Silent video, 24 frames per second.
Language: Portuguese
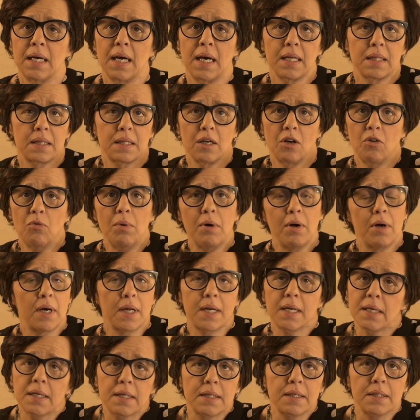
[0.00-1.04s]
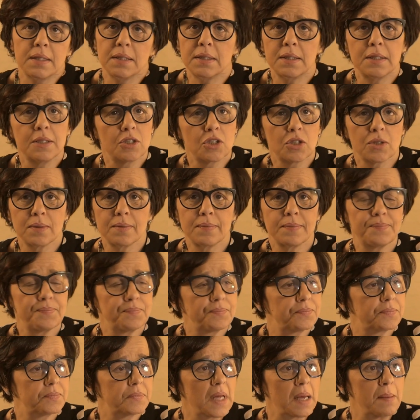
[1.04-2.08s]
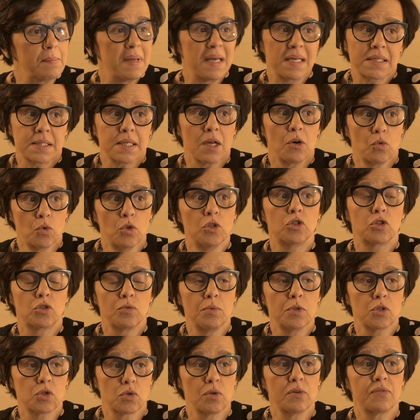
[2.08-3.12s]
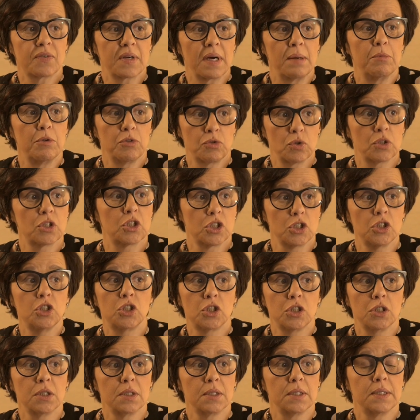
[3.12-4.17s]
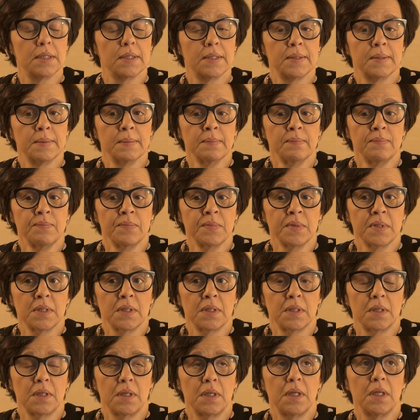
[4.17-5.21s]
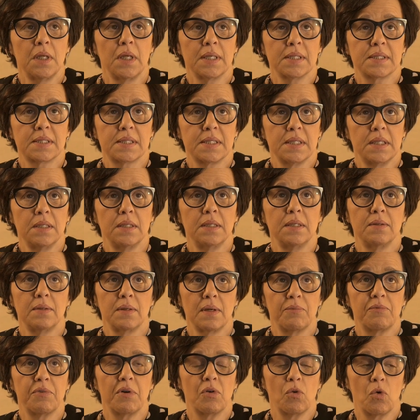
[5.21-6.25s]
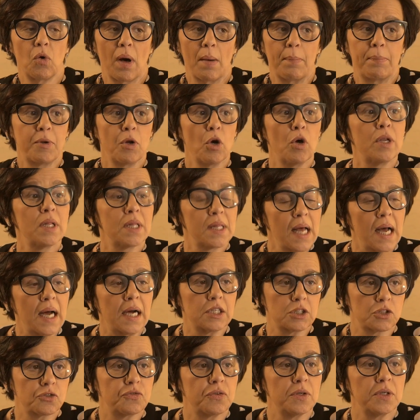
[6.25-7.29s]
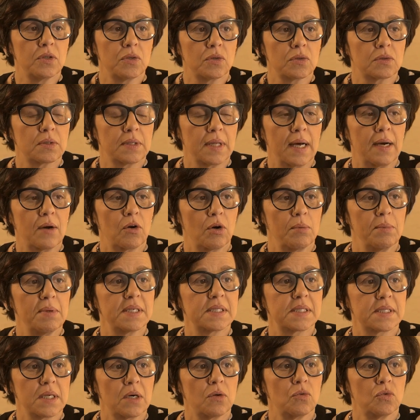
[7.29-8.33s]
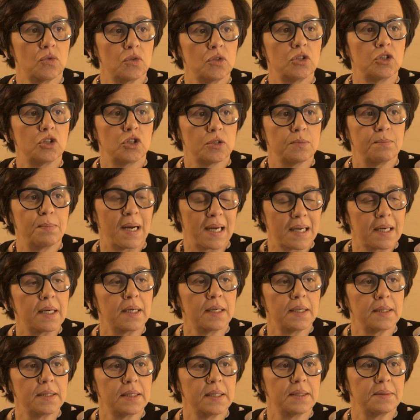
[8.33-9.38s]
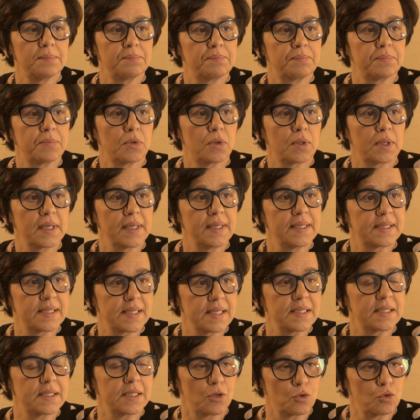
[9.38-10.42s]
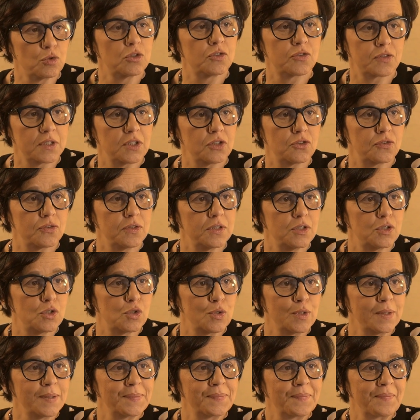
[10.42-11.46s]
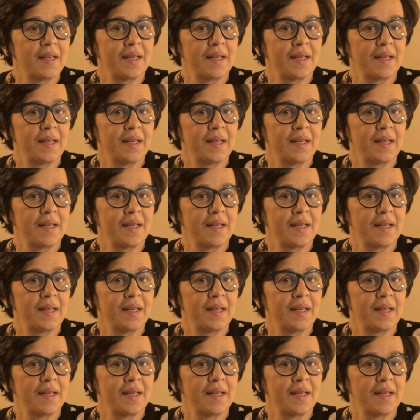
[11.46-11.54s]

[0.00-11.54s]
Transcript: Até uma hora que a minha saúde começou a ficar muito atingida. Uhum. E assim, a prioridade foi eu estar tá com a minha saúde bacana, porque sem saúde fica difícil, né?